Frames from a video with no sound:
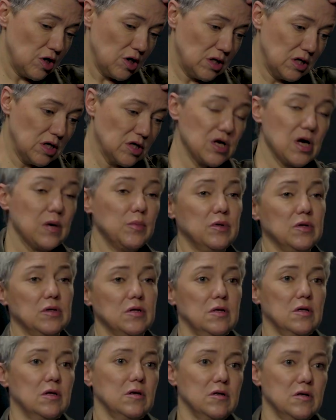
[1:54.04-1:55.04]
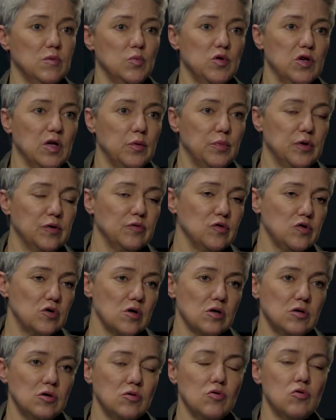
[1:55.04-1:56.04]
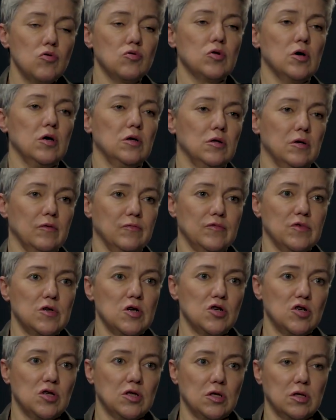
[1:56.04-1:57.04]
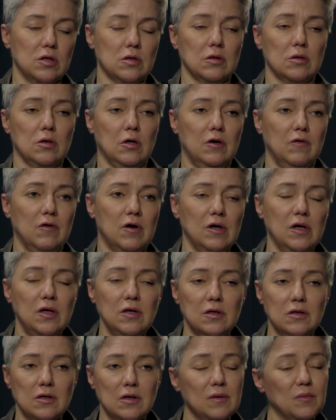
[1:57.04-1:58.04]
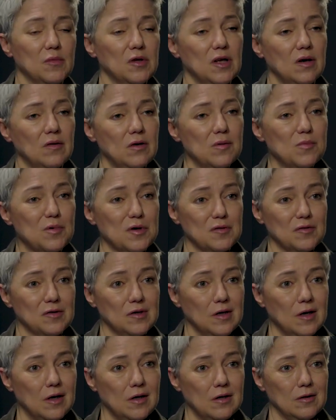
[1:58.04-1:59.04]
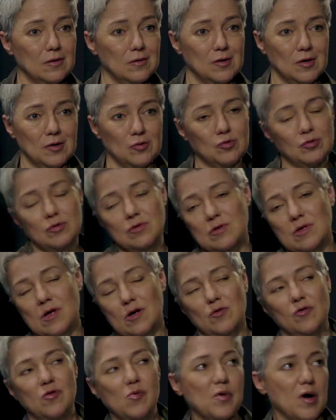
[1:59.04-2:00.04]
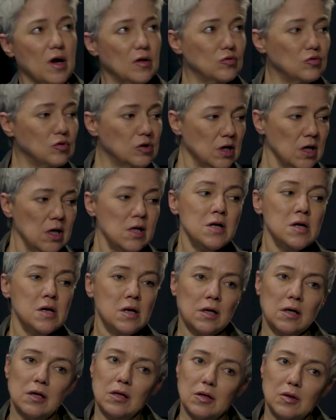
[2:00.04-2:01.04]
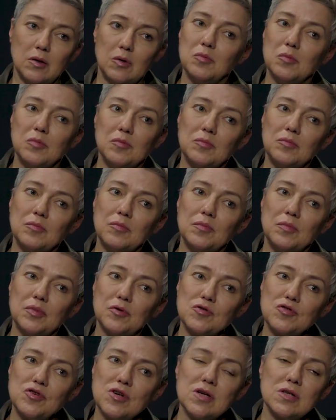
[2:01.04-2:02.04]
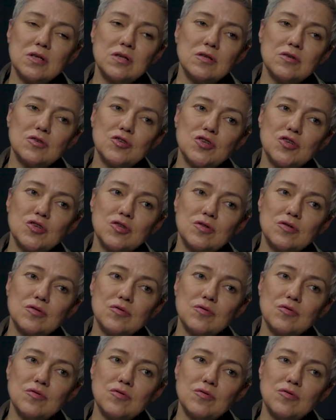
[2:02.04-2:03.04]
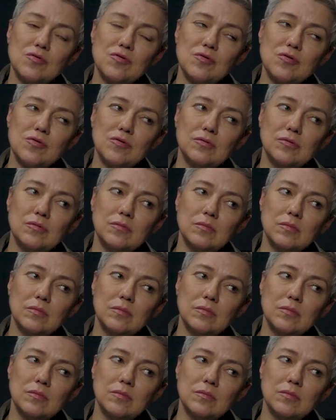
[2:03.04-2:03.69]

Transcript: сейчас даже обидно стало за 51 статью. Ее так нам всячески хвалили, рекомендовали, продвигали. Такой здоровый продукт. Эм, получается, что...